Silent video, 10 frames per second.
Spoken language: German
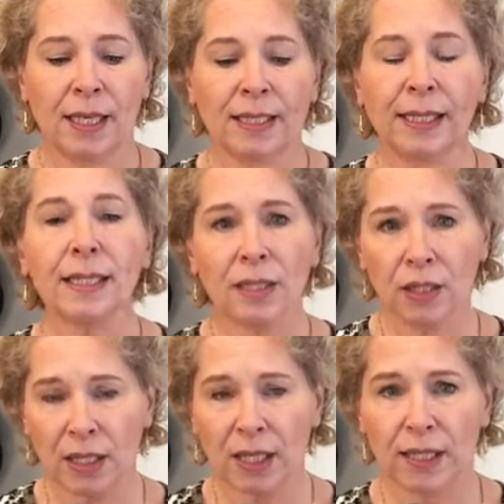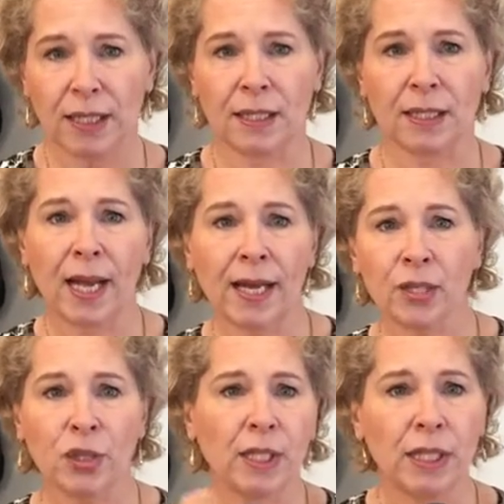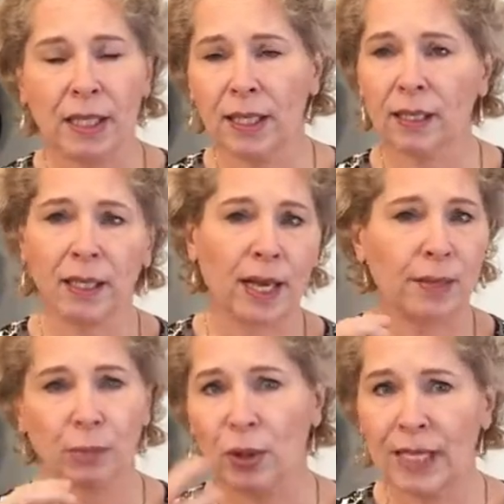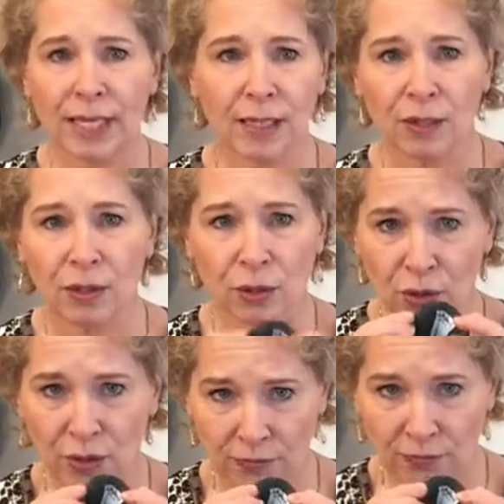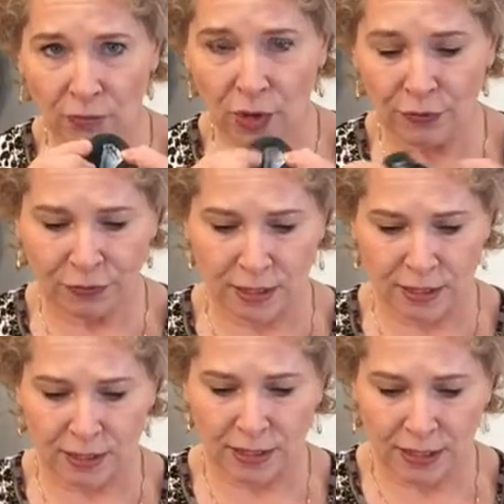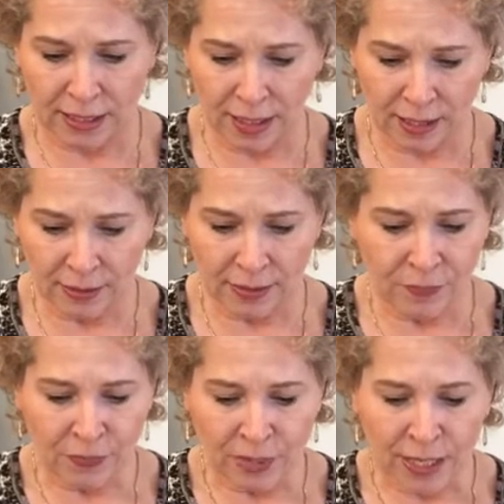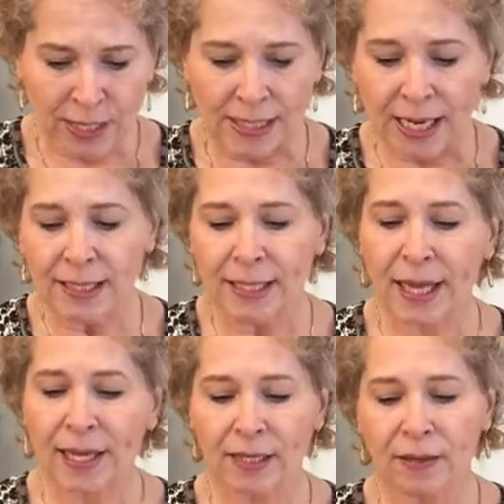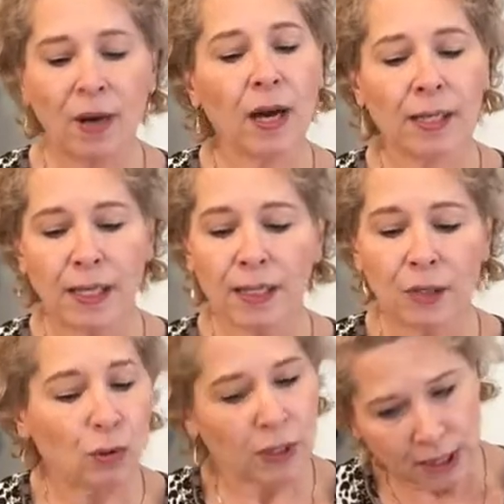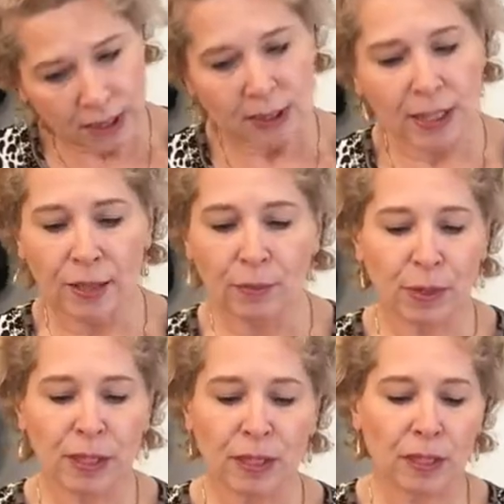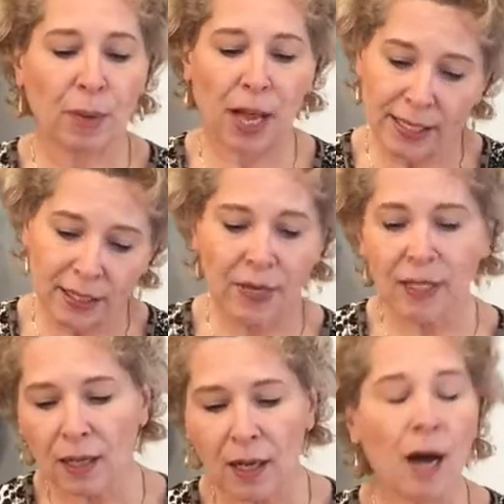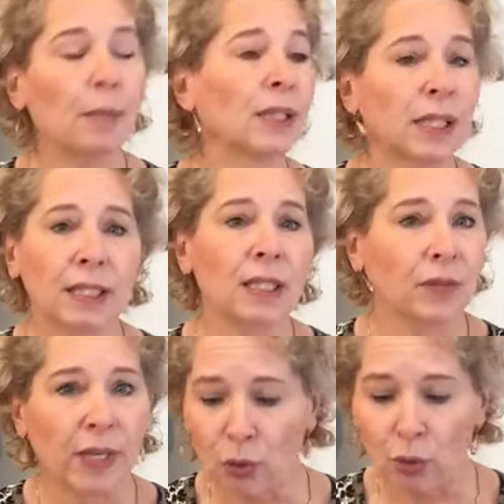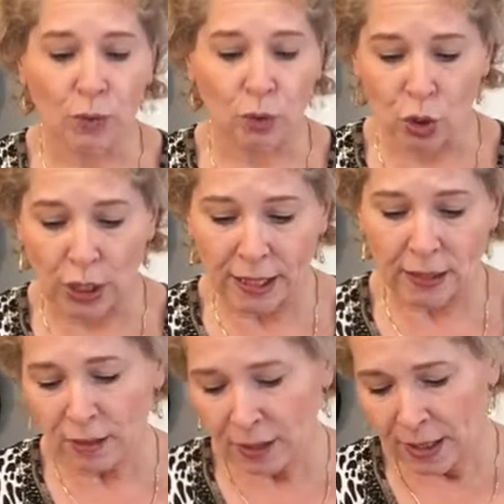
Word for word: Nichts Synthetikes, kein Chenille, kein Polyester, sondern Wollfilz. Ja? Dann die gängige Variante und das ist leider ein bisschen die preiswertere, aber nicht deswegen umso schlechter,